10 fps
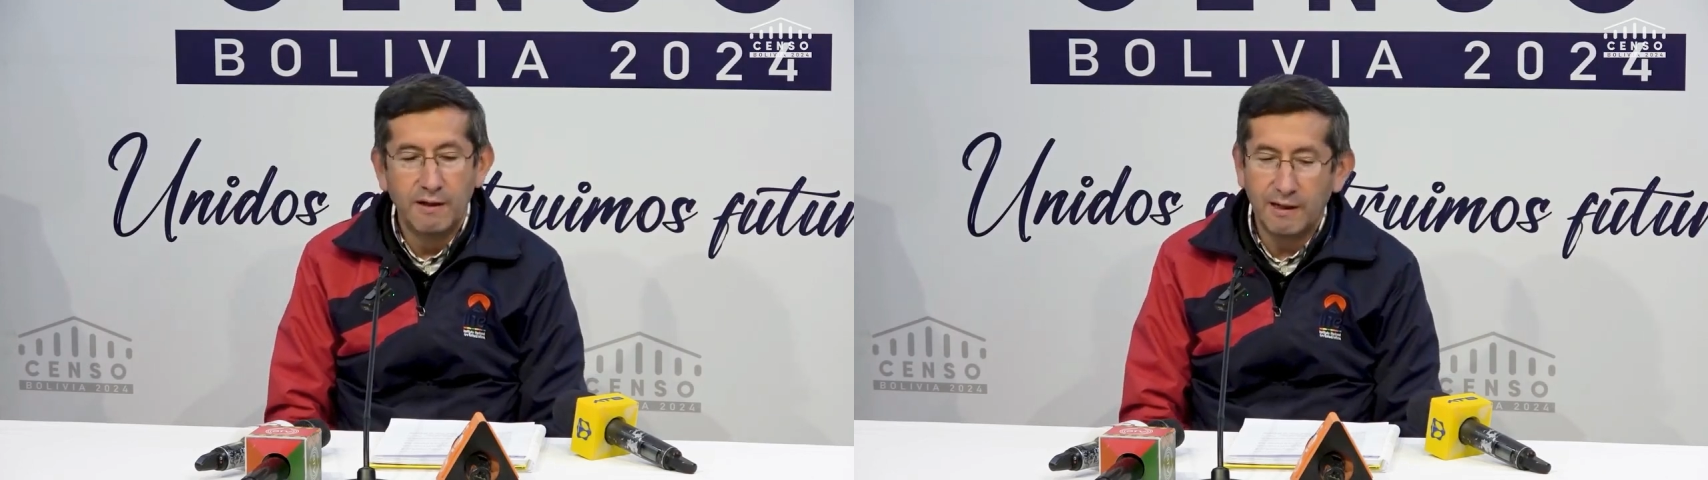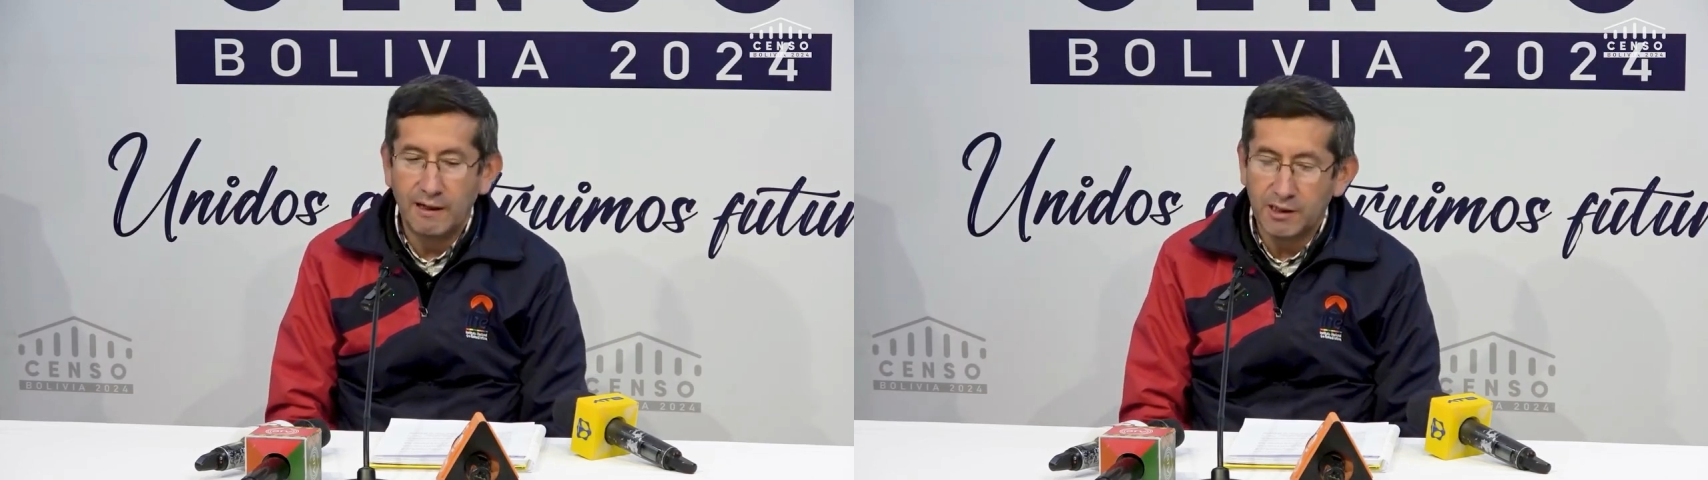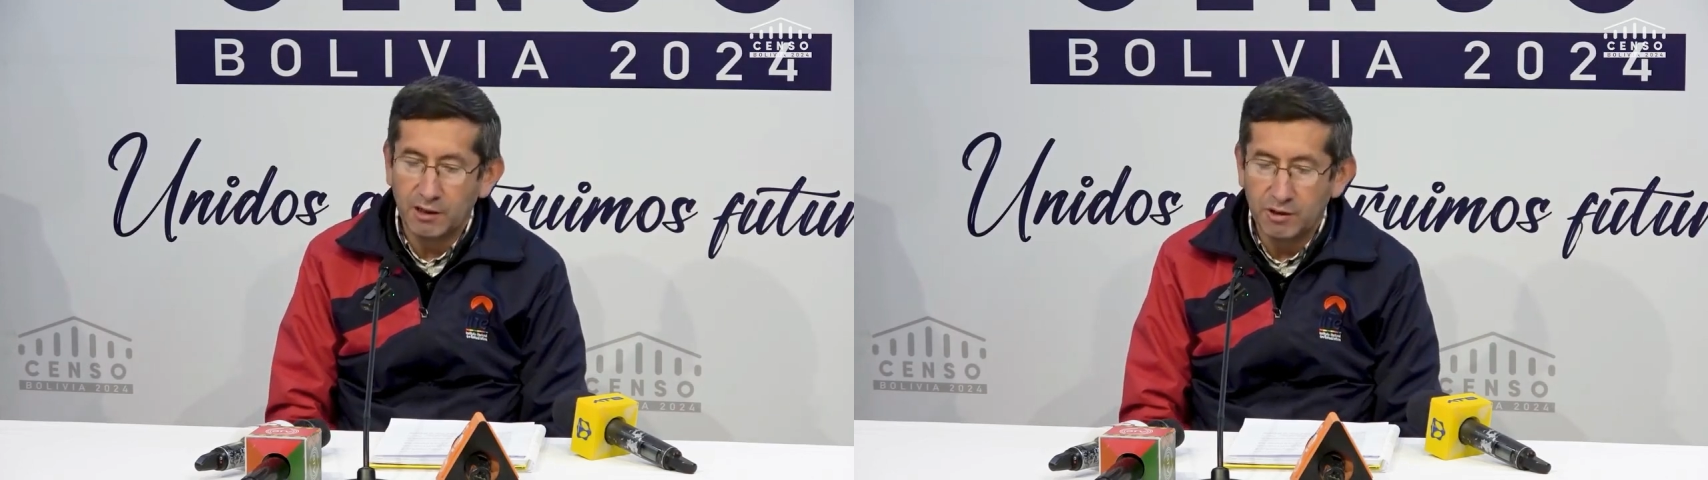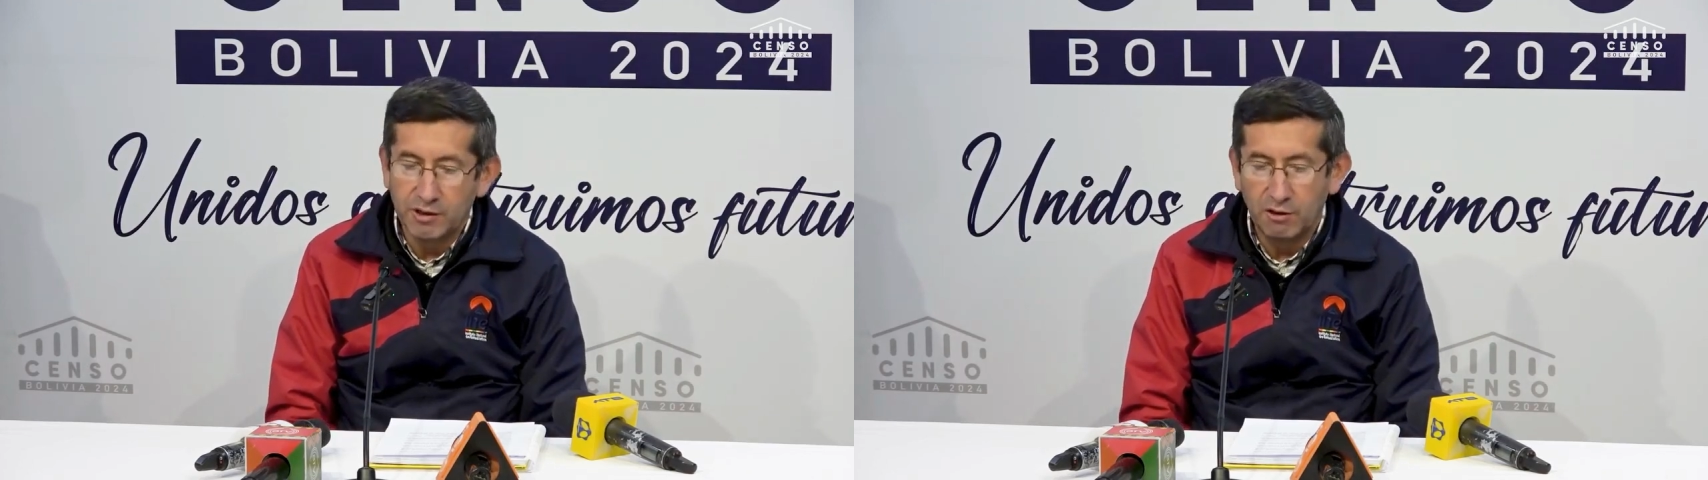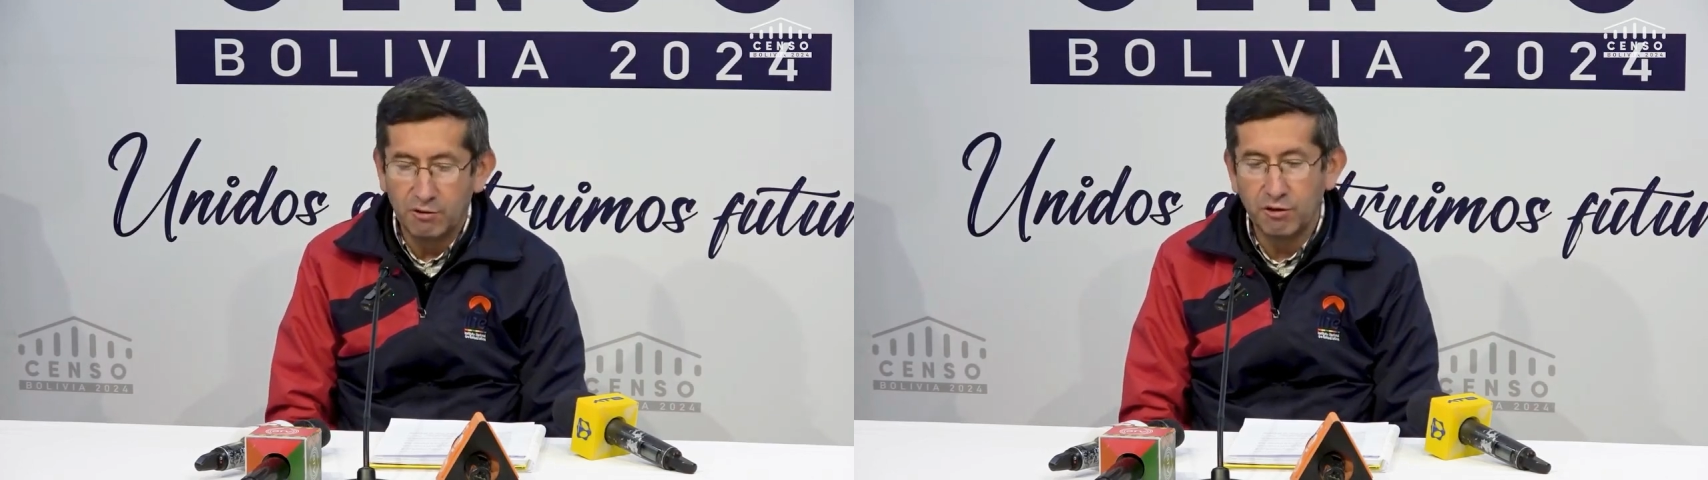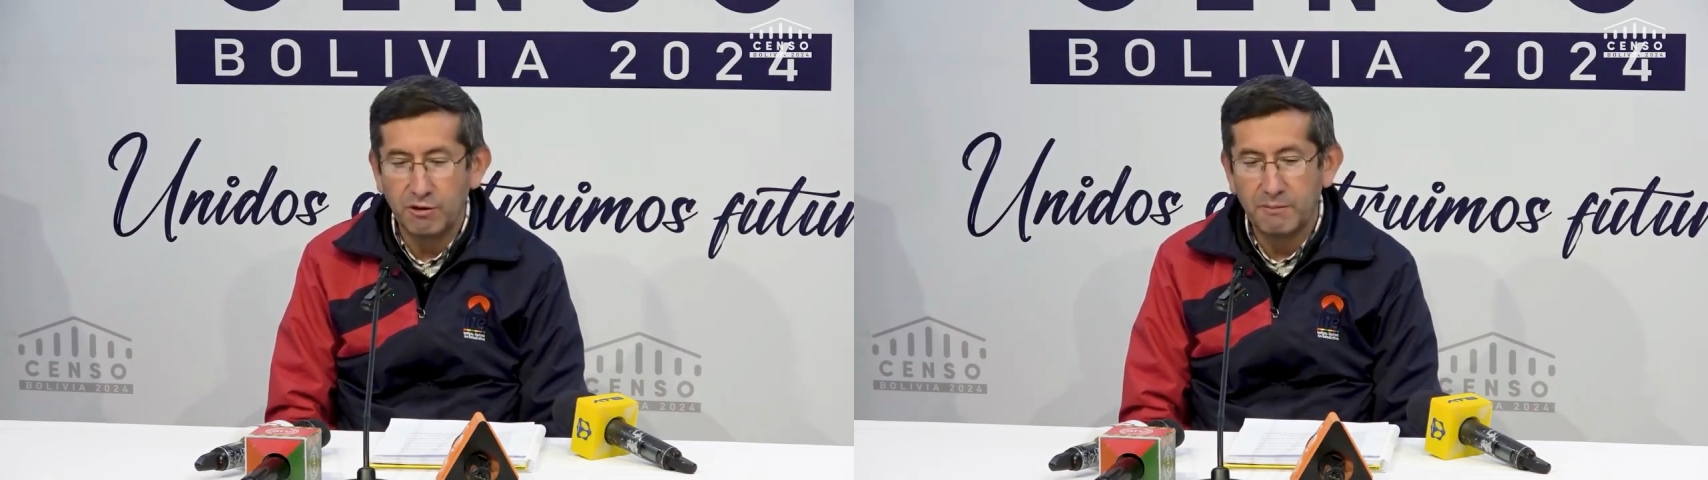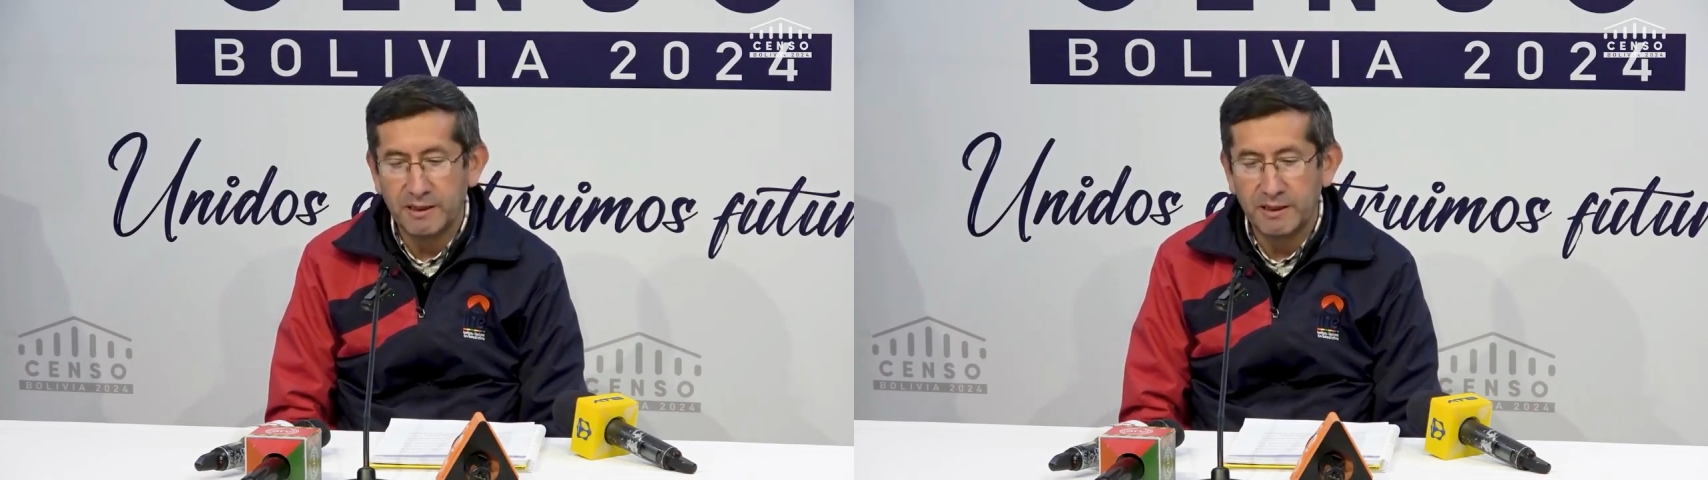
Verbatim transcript: y les secuestraron todo el